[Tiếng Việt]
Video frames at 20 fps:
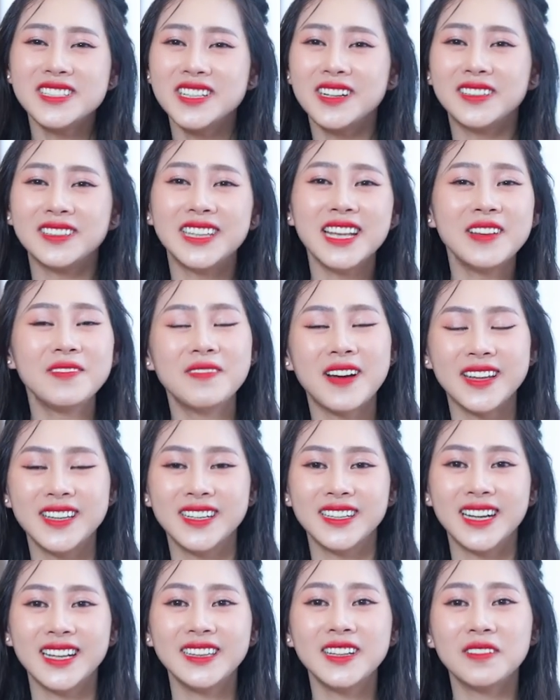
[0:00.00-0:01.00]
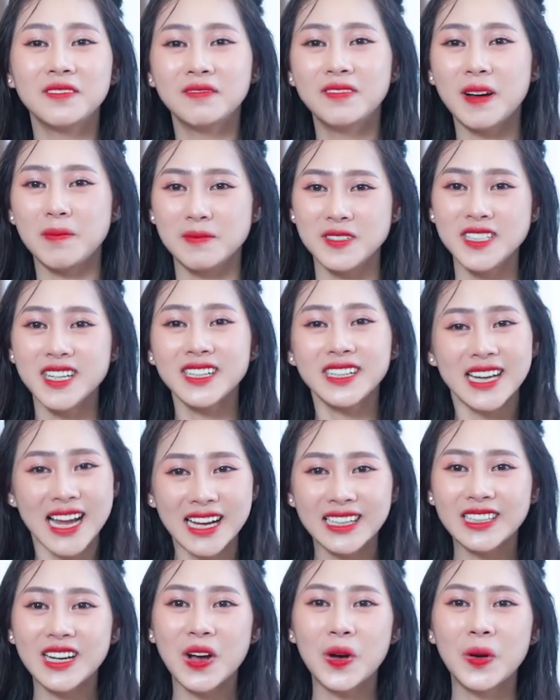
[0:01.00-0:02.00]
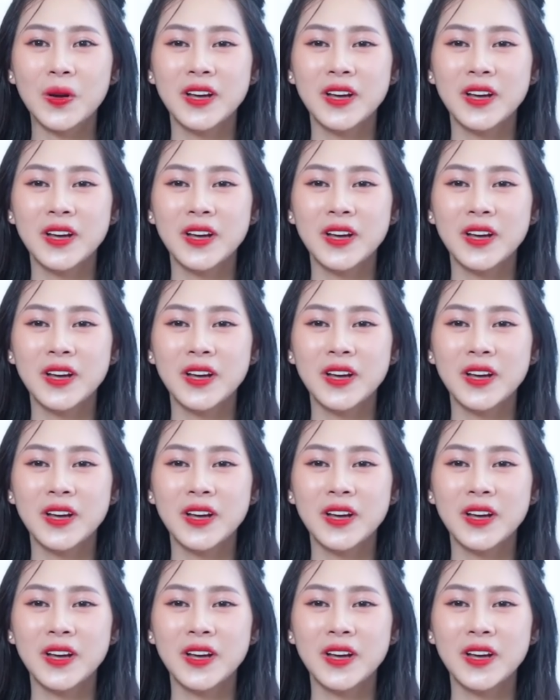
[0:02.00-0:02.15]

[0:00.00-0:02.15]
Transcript: giờ tin vào những cái thực phẩm chức năng đâu.